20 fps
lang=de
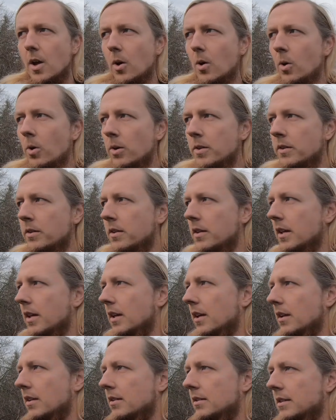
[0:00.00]
Und
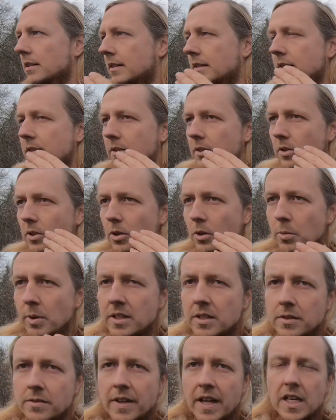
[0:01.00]
über
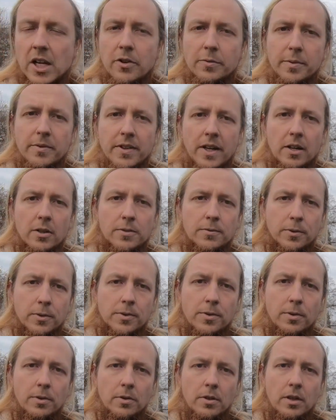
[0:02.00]
diese
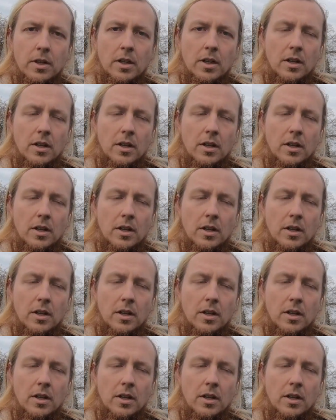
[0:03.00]
Wertaufbewahrungsfunktion.